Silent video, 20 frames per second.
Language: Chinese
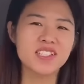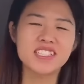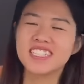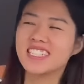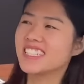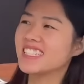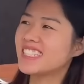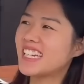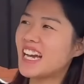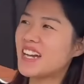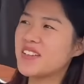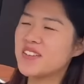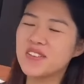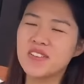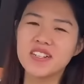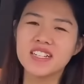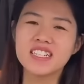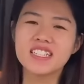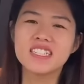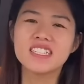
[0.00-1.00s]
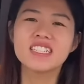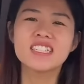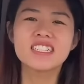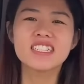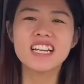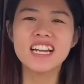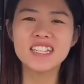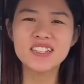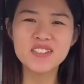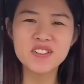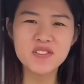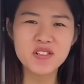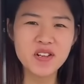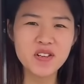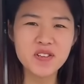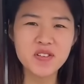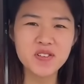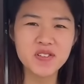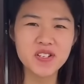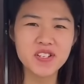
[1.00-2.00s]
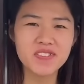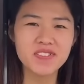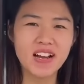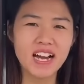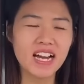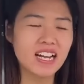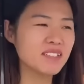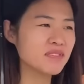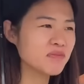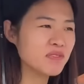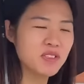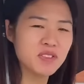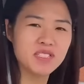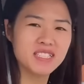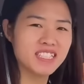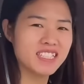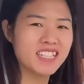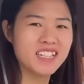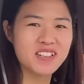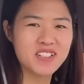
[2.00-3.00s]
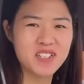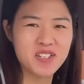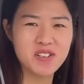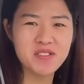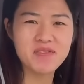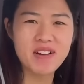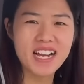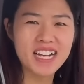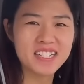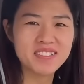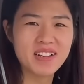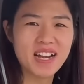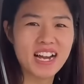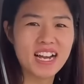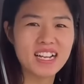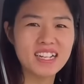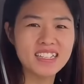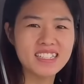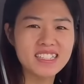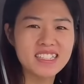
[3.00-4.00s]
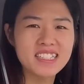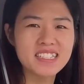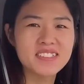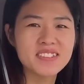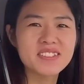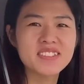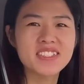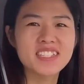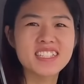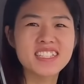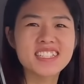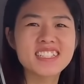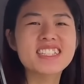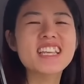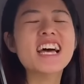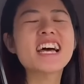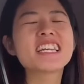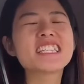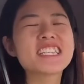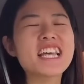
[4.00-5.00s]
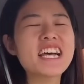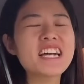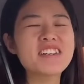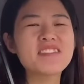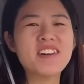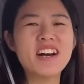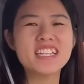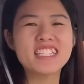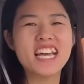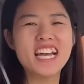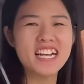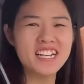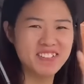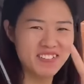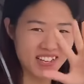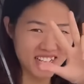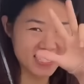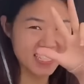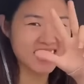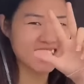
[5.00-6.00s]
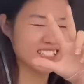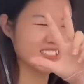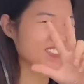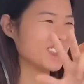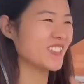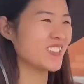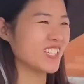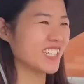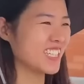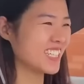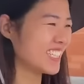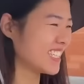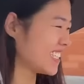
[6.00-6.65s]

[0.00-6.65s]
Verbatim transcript: 今儿下雨，人家都说遇水发。我今天要抽八个八。哪有八个八？三三个八，三个八，三个都够了。